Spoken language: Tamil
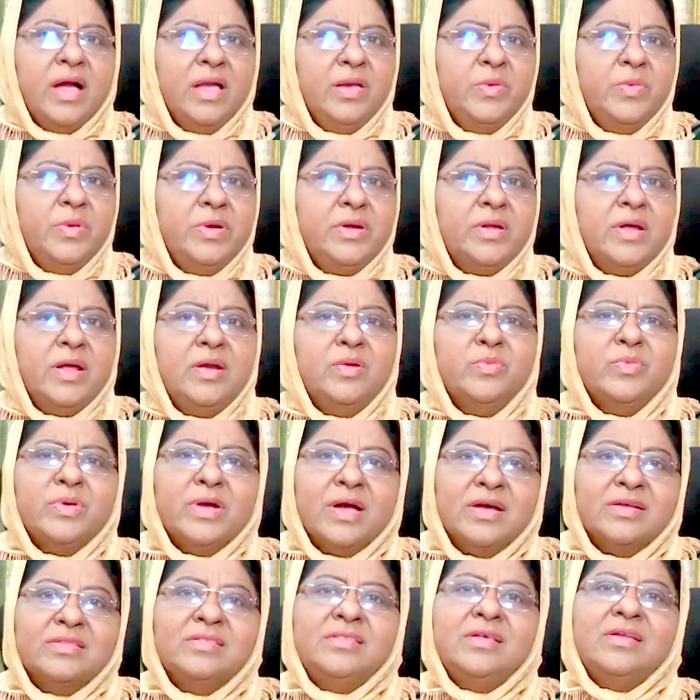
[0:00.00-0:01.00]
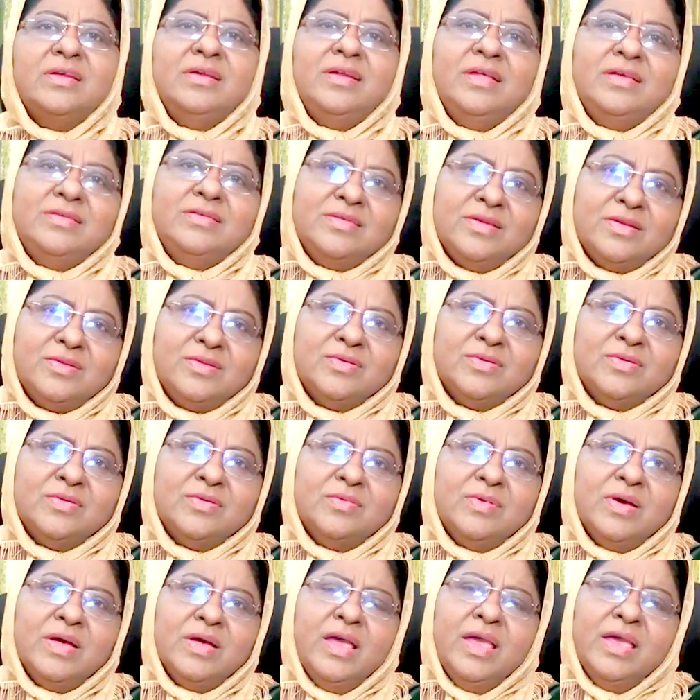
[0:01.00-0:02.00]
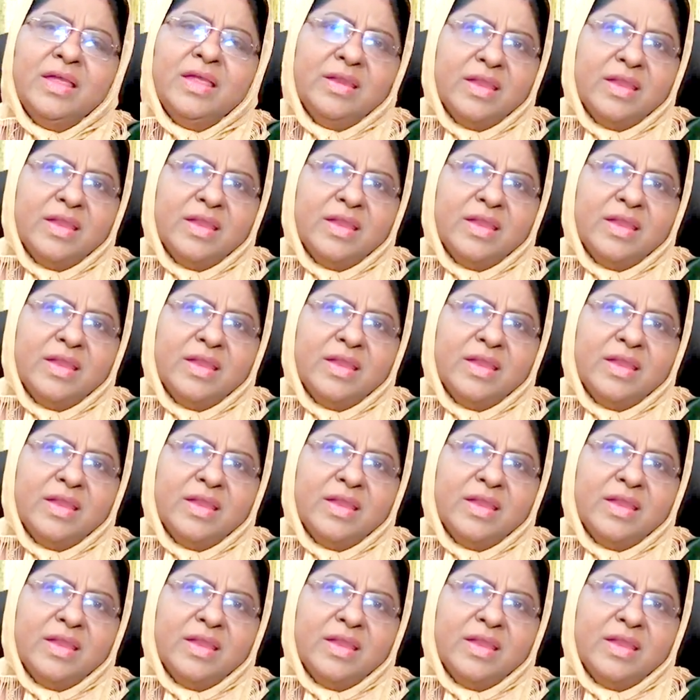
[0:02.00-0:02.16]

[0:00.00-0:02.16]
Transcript: கைவிட்டாலும் கர்த்தர் என்னை சேர்த்துக்கொள்வார்